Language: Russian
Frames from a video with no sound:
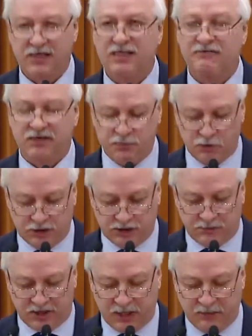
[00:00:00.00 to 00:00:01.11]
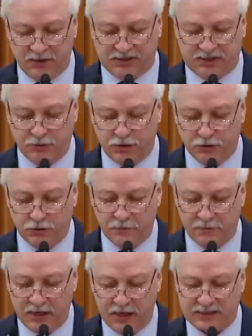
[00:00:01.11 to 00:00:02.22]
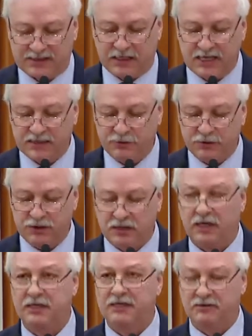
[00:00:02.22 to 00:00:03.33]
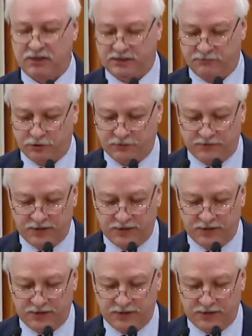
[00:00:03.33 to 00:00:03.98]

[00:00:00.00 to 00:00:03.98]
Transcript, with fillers: невозможность прокормить семью сказываются на количестве разводов.